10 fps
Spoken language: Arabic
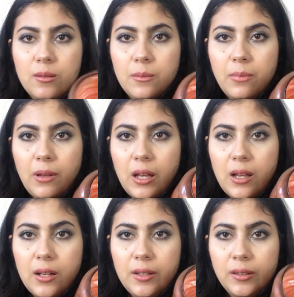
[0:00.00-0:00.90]

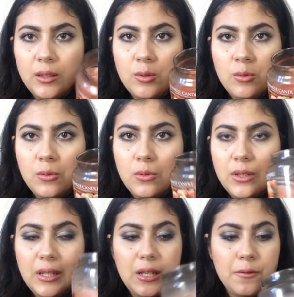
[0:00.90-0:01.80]
بقى لي ريزيدو
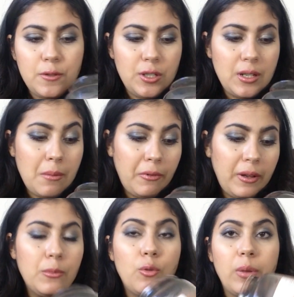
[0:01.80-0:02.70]
هنايا في الجناب فريمون